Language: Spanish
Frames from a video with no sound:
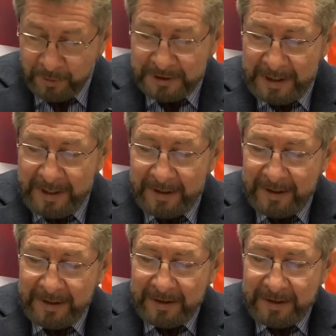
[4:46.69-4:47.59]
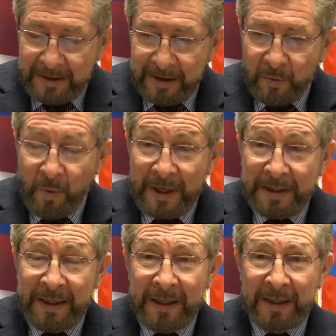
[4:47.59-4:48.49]
O sea, eh,
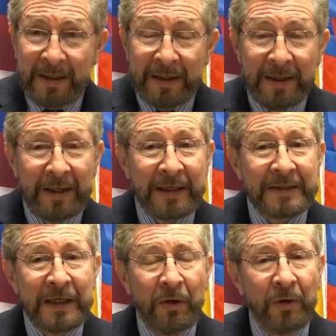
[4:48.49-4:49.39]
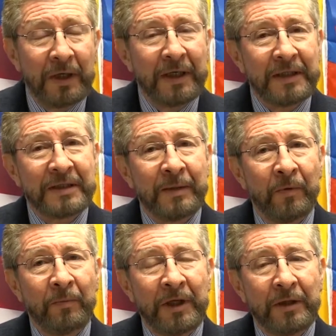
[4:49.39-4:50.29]
cualquier elección que en este
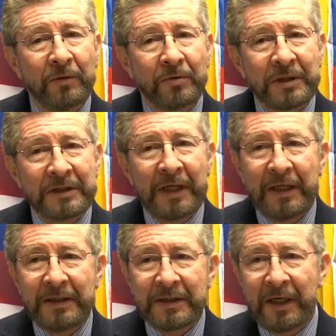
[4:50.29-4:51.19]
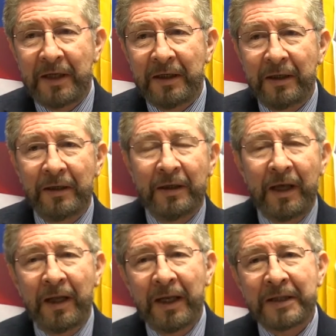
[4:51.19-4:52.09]
momento se realiza, eh,
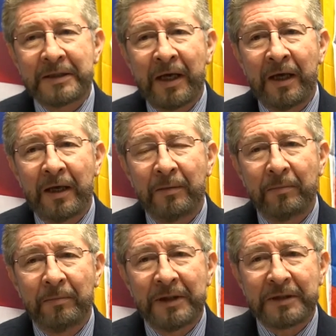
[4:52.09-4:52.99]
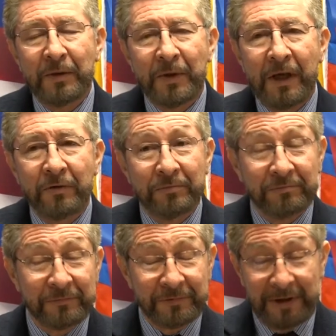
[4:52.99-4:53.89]
Ian las ha mencionado,
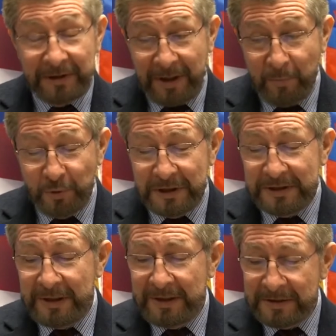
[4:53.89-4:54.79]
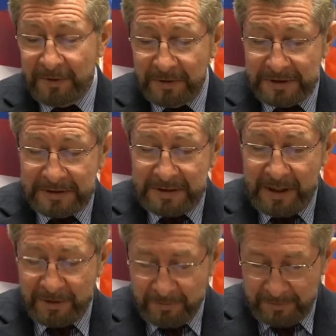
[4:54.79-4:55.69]
hay muchas elecciones este
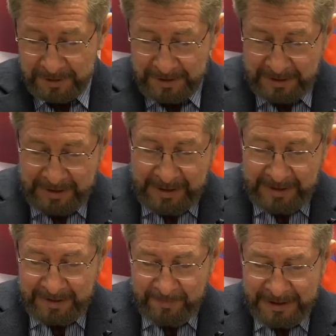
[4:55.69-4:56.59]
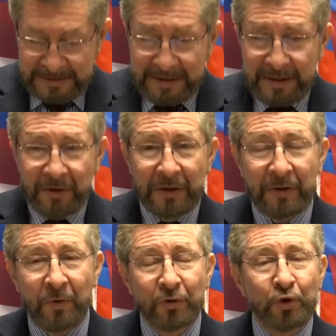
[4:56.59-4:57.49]
año, además de
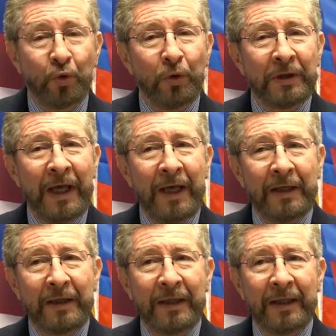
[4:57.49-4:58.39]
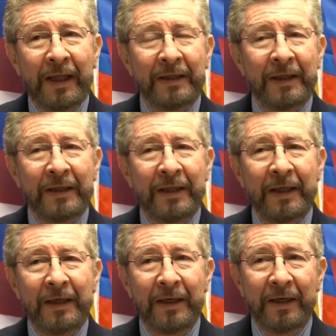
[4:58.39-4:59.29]
consultar y de
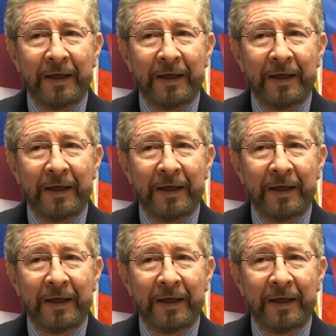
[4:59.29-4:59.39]
atender